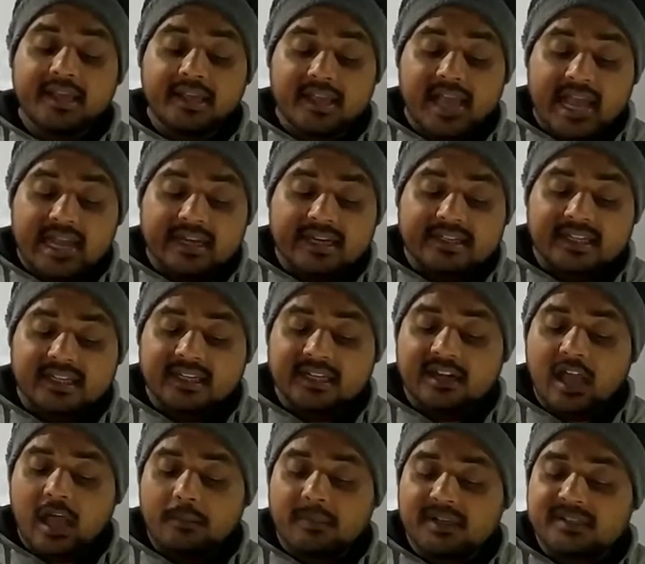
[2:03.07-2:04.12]
यंग इटली
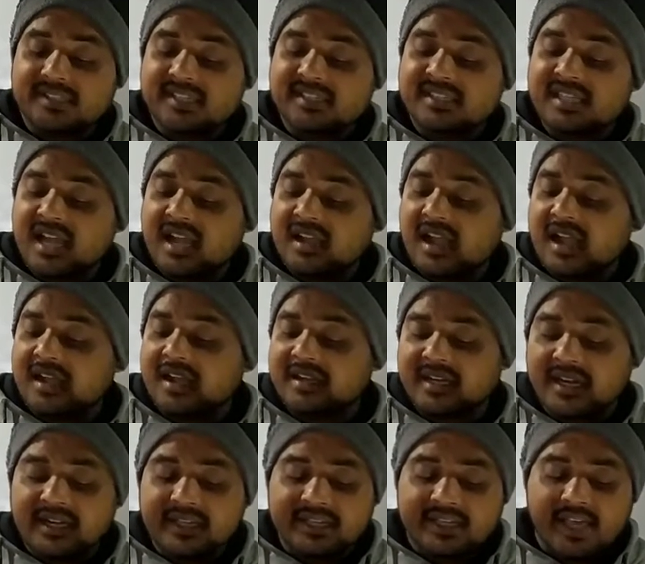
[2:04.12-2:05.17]
नामक संस्था का
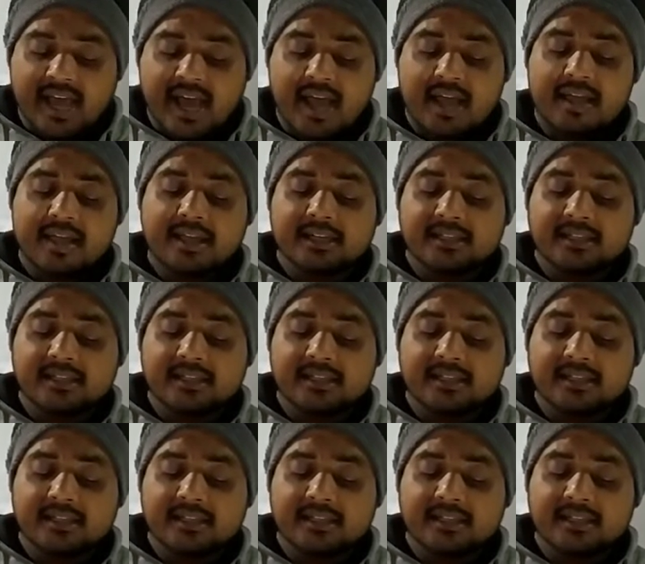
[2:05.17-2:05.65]
गठन किया